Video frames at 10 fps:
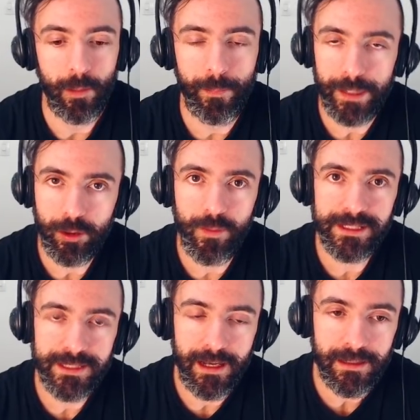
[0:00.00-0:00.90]
para
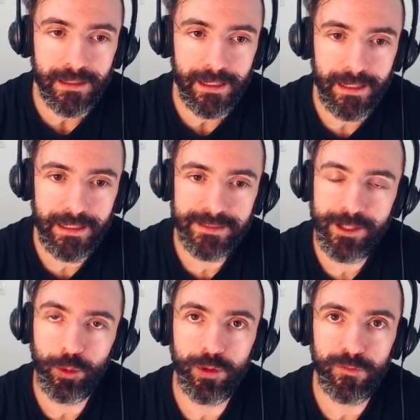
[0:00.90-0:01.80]
começar,
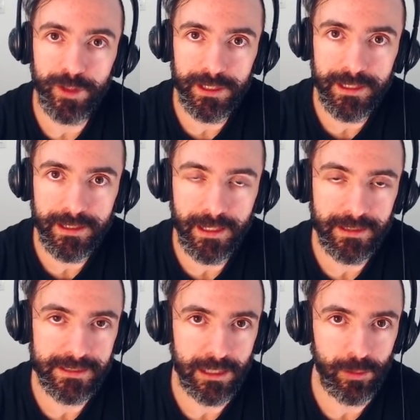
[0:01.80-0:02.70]
este é um novo item que ainda está no